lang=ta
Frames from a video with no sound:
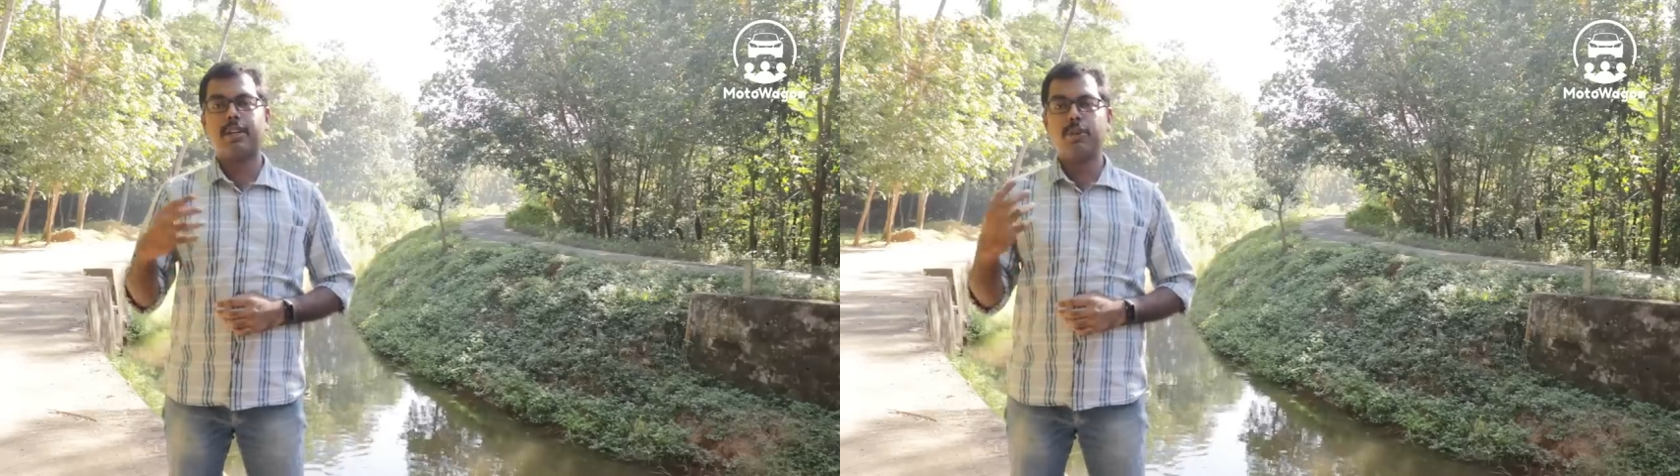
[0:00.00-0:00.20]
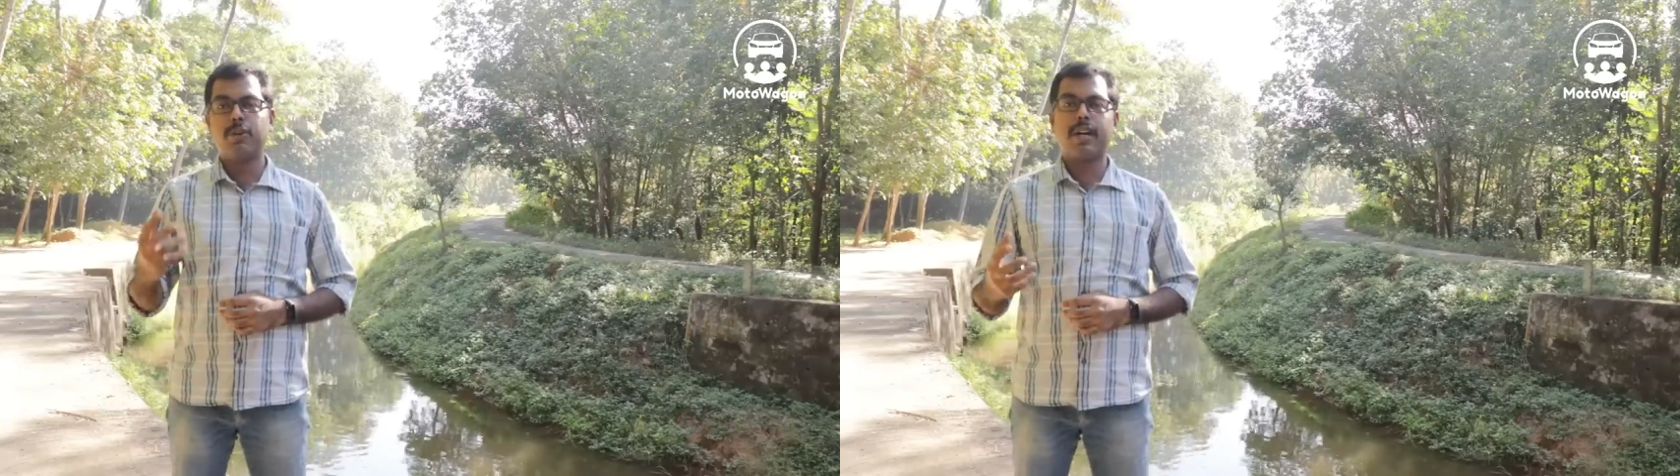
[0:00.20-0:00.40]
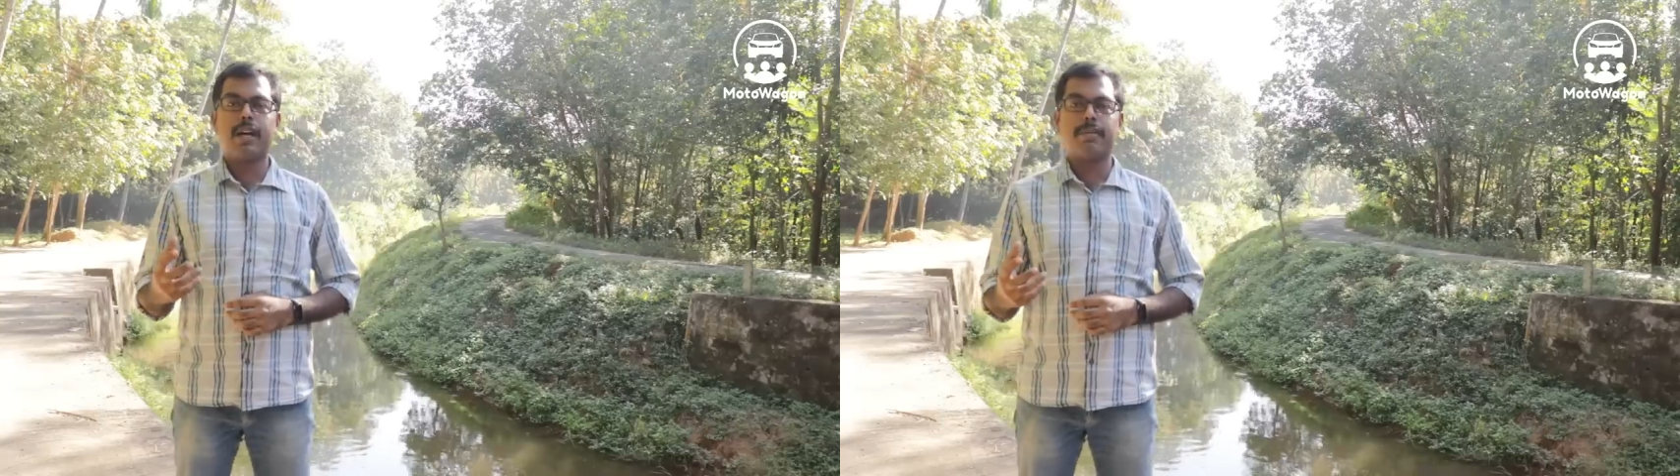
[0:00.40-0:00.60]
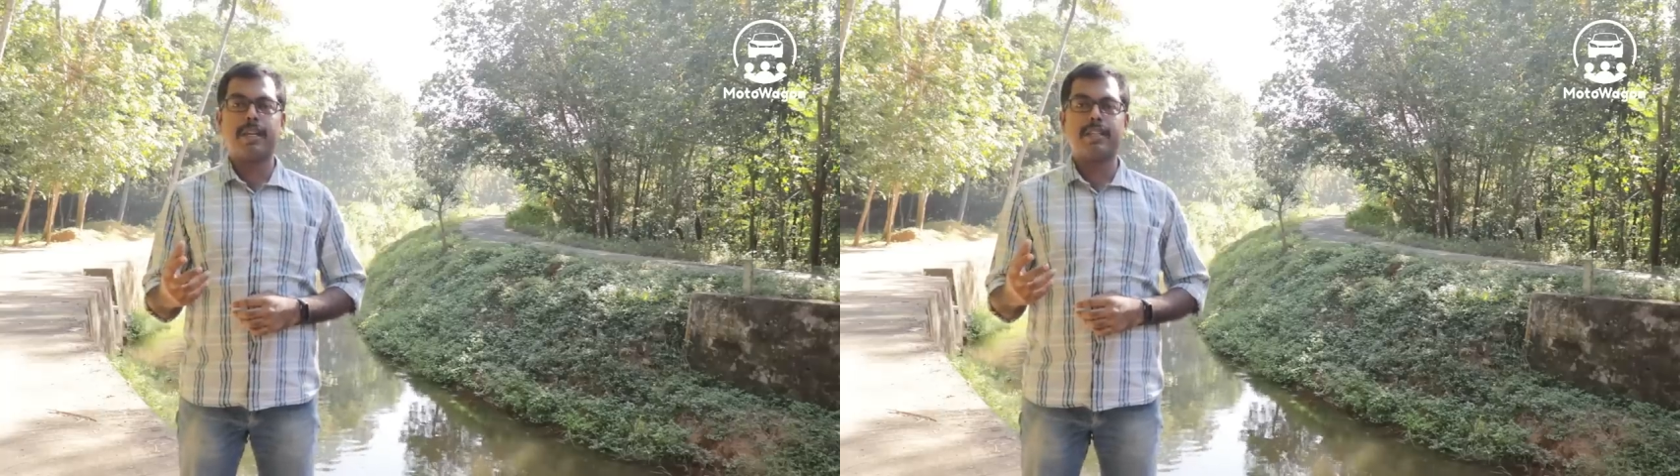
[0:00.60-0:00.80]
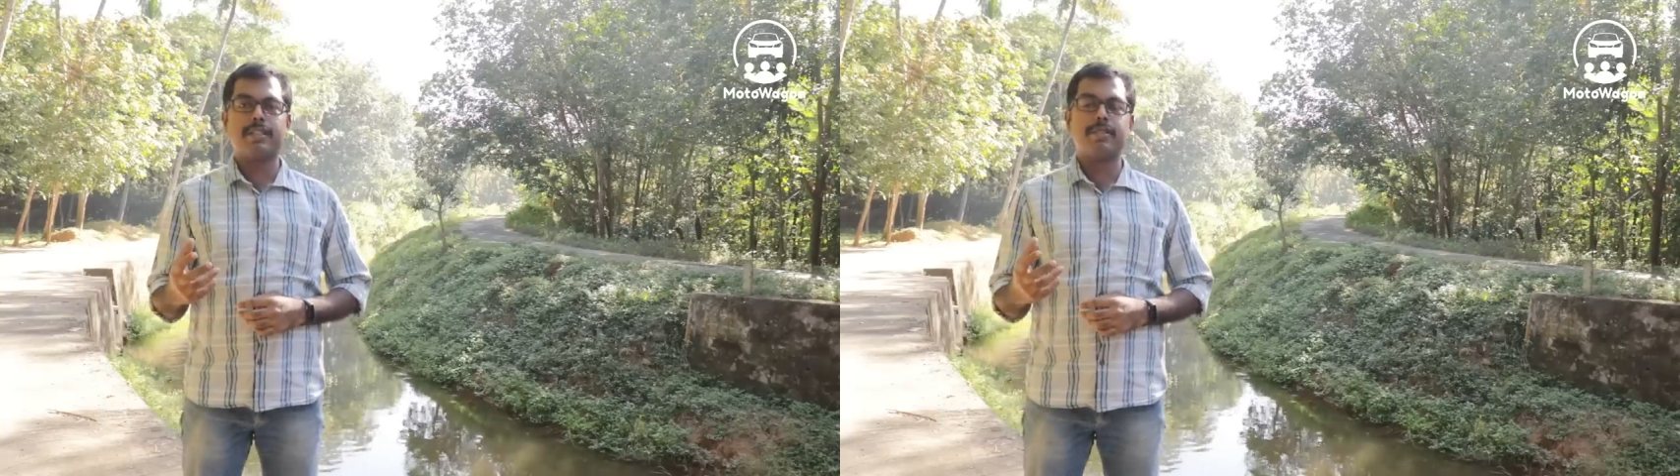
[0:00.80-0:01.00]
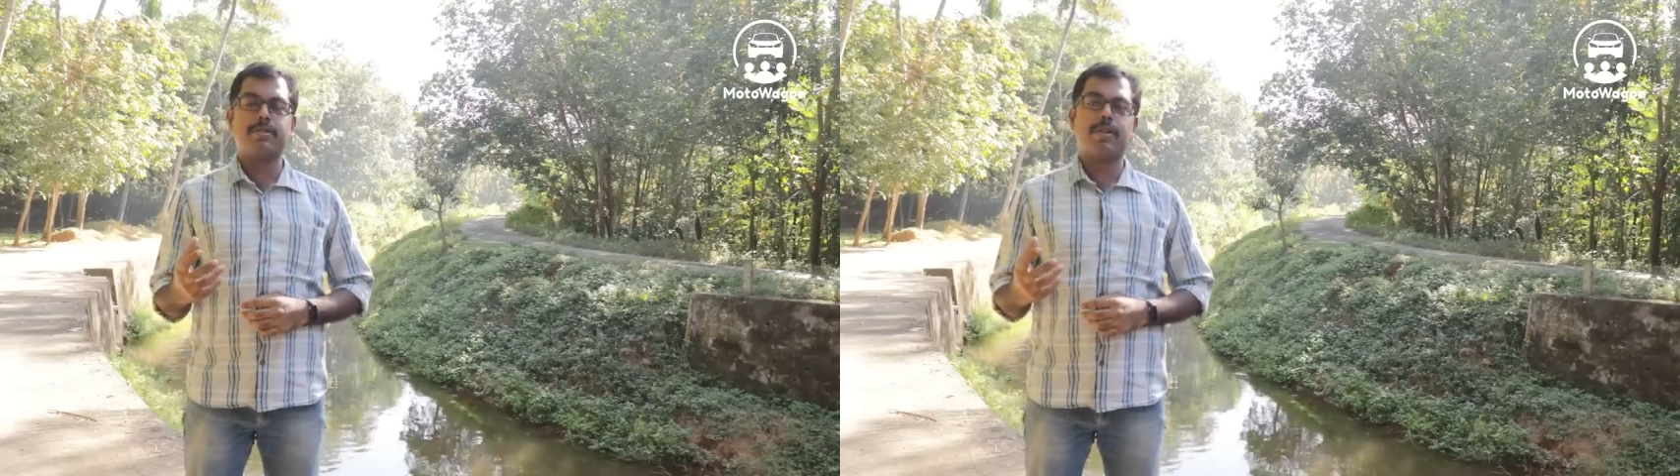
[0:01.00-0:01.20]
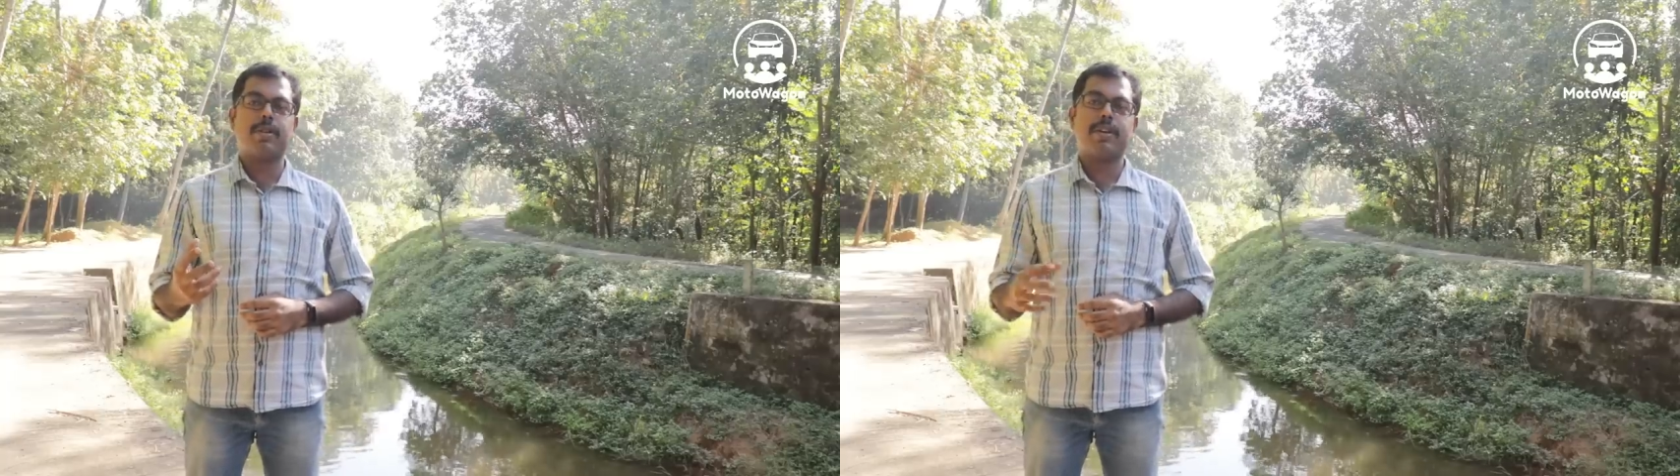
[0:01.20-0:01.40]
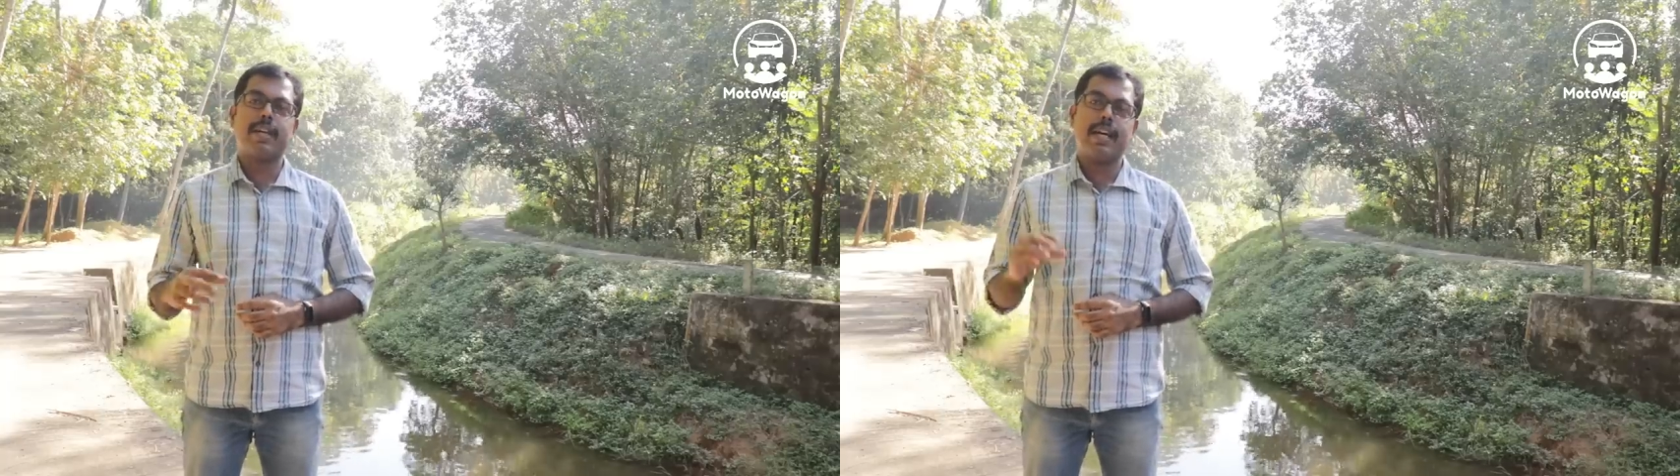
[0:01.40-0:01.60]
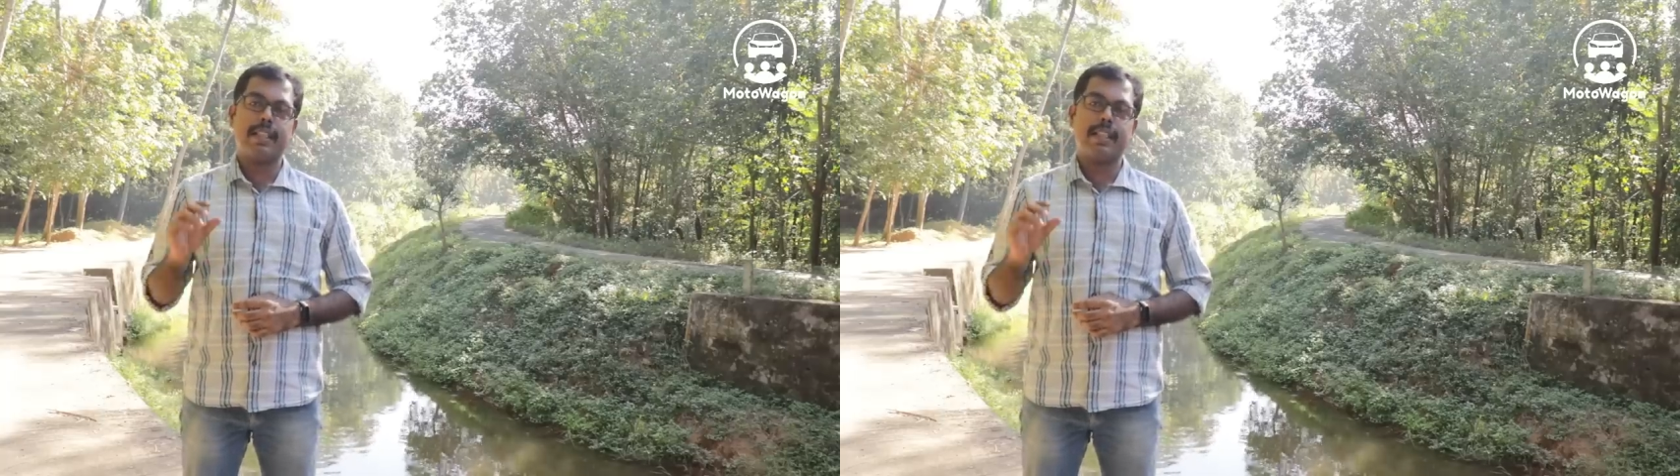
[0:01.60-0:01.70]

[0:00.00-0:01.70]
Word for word: நியூ கார் பையர்ஸ்னு சொல்கிறவங்க